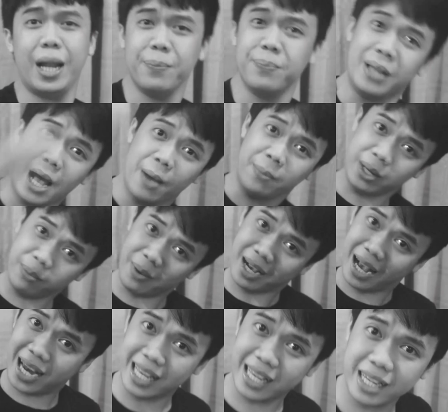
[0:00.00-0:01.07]
Alam namin,
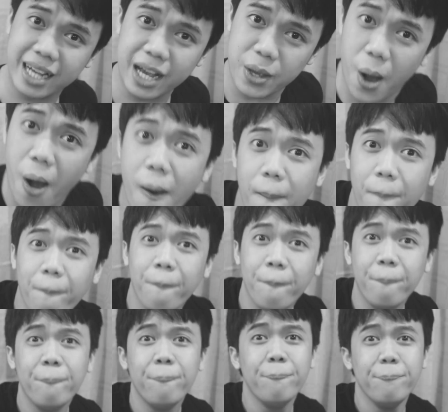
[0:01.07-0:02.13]
magaling kayo.
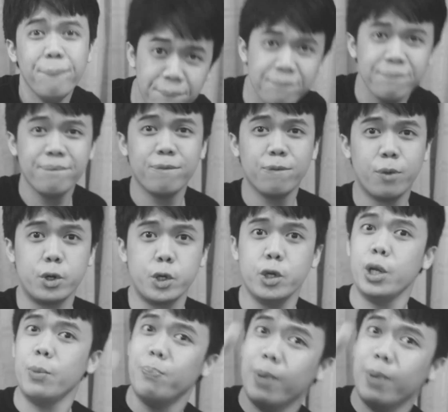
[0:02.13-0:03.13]
Huwag yun